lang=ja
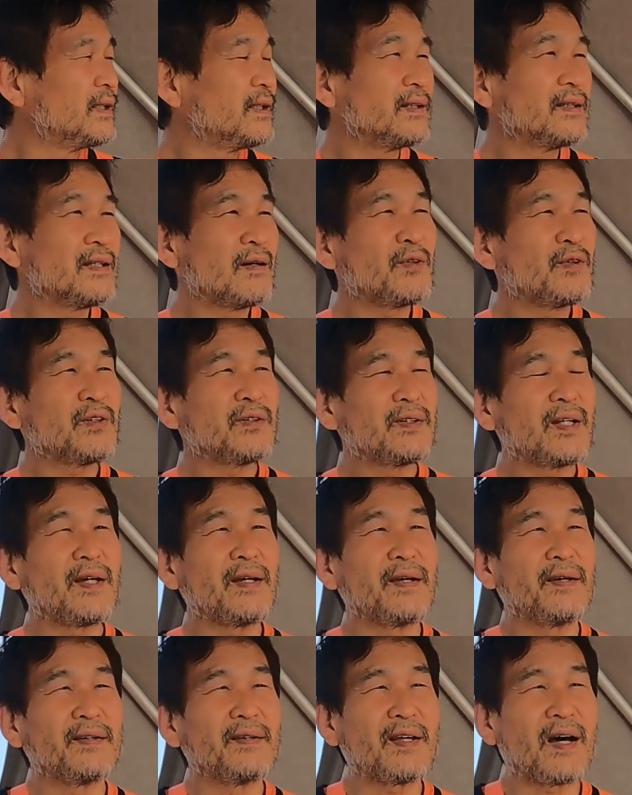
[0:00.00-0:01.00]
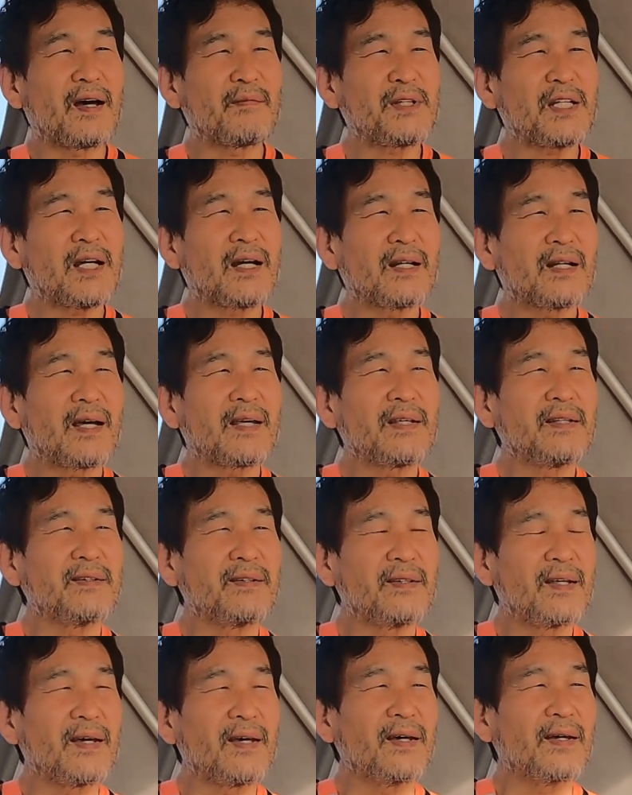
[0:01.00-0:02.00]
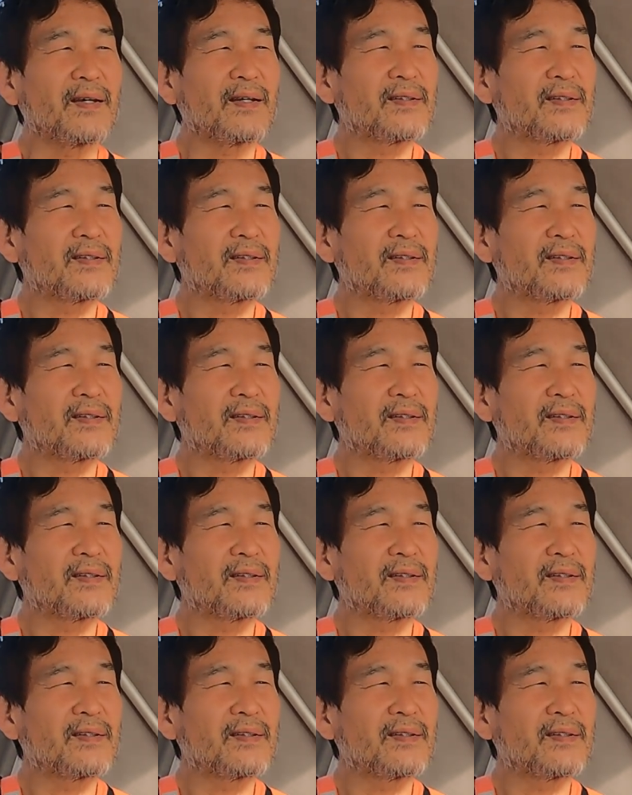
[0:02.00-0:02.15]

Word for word: だもんで波がないんで、